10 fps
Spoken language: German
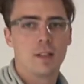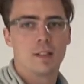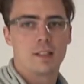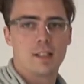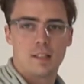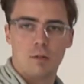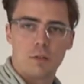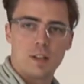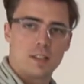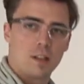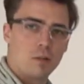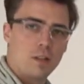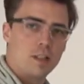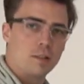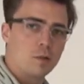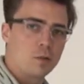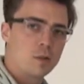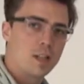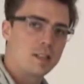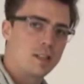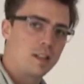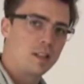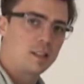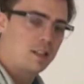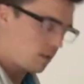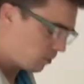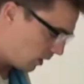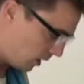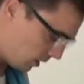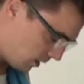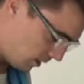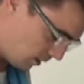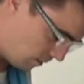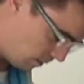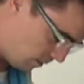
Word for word: Das heißt, die Luft kann zirkulieren. Und zusätzlich habe ich äh,